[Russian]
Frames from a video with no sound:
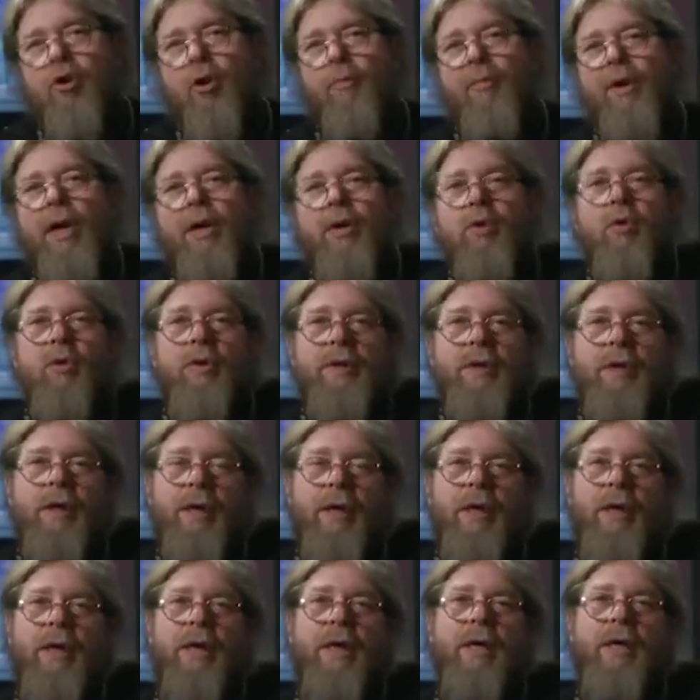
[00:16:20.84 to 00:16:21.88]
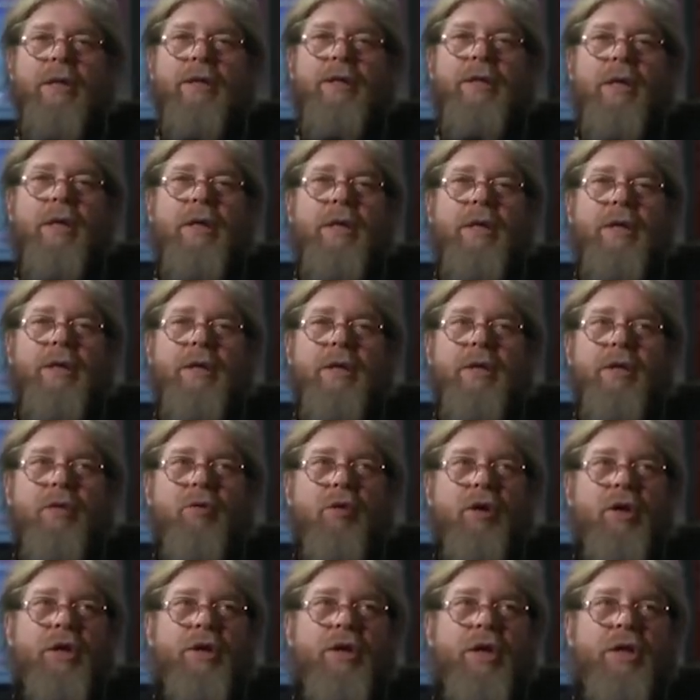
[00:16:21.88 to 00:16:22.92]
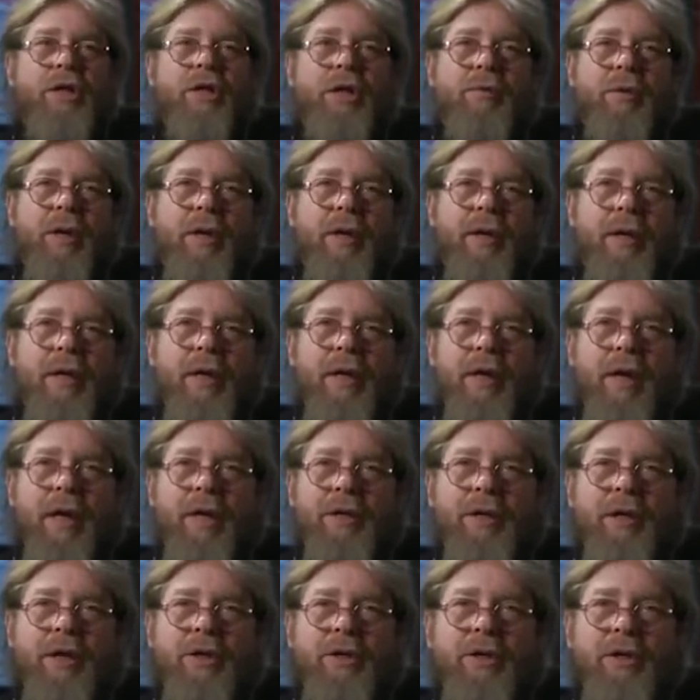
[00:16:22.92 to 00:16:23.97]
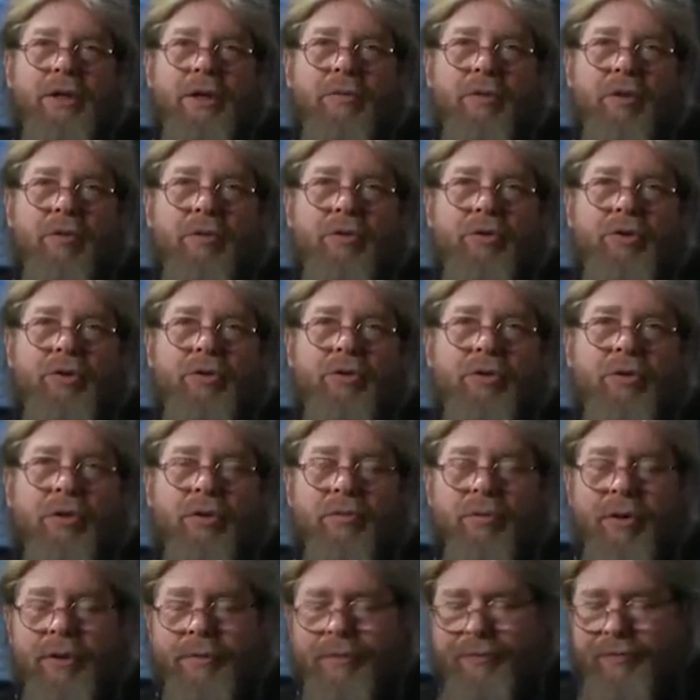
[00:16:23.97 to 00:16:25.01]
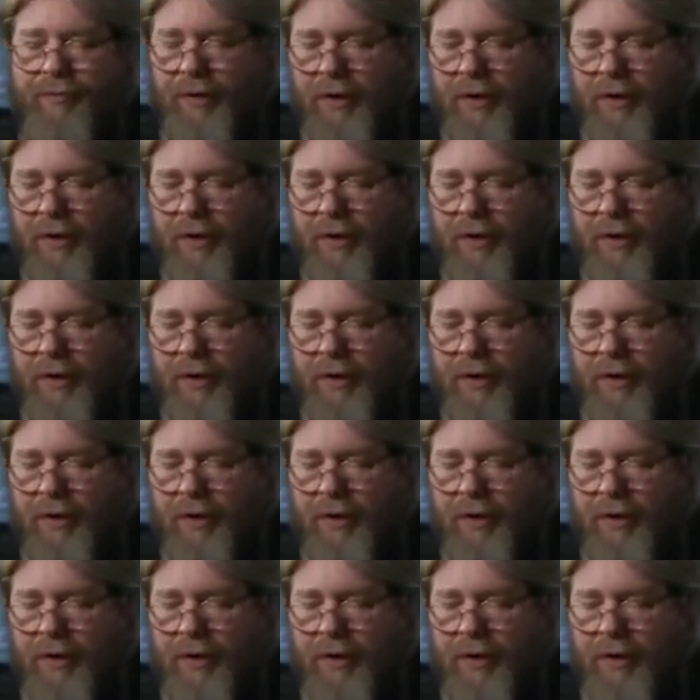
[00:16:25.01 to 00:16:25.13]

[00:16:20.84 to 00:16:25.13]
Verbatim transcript: Но прогнозы делались не только нашими отечественными учеными.